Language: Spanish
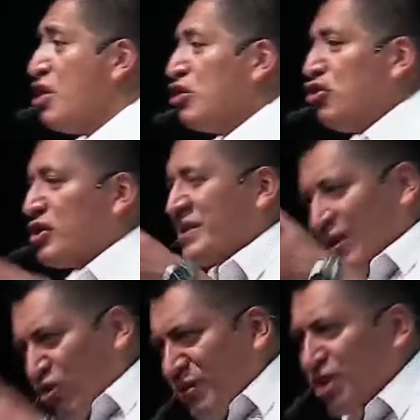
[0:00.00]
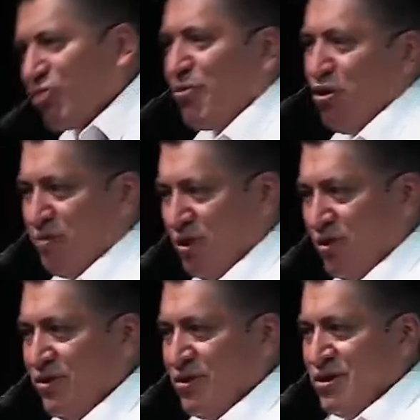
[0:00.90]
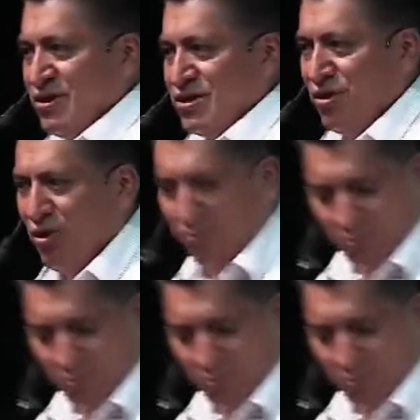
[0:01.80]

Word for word: nos da dominio propio. ¿No?